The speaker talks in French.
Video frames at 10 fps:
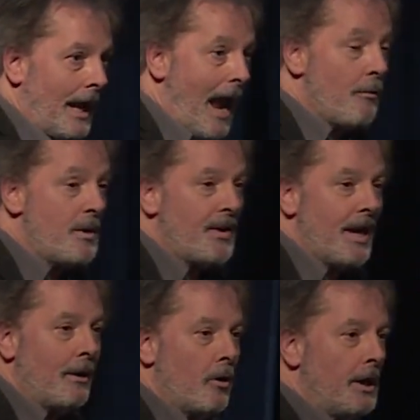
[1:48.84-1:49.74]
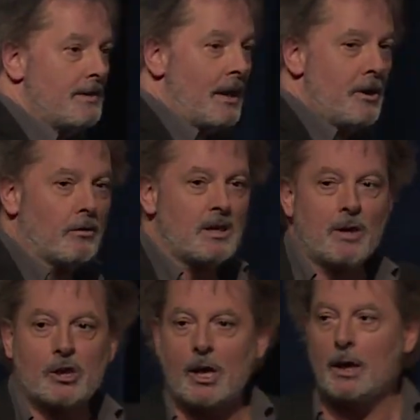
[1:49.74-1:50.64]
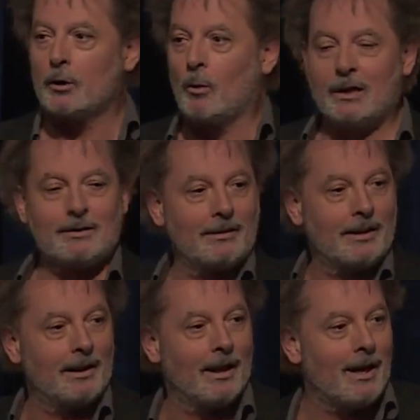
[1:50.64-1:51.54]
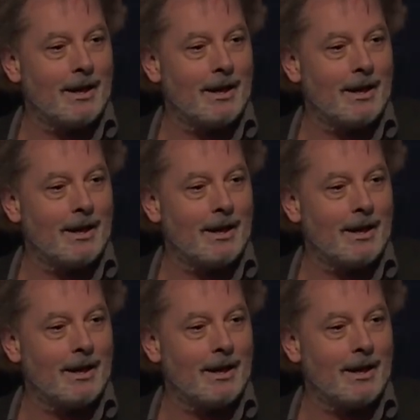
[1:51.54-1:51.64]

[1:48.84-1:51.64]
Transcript: Ah oui, puis elle, euh, les alliances, les machins, la droite, etc.,